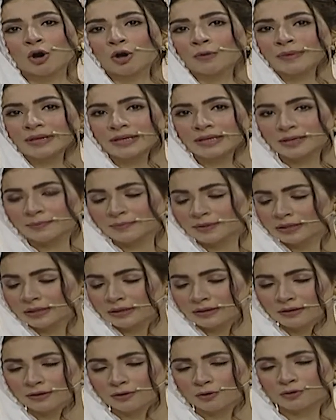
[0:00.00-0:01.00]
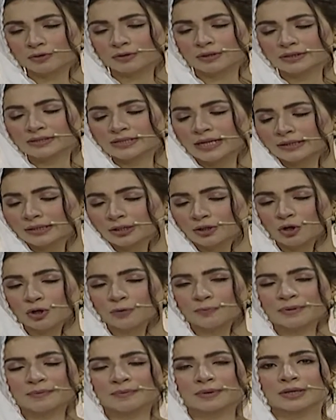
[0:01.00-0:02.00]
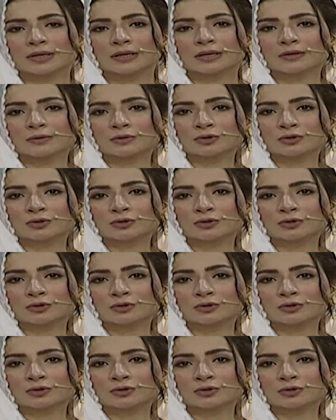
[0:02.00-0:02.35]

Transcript: और मैंने अभी ख़ुद ज़ाती तौर पे भी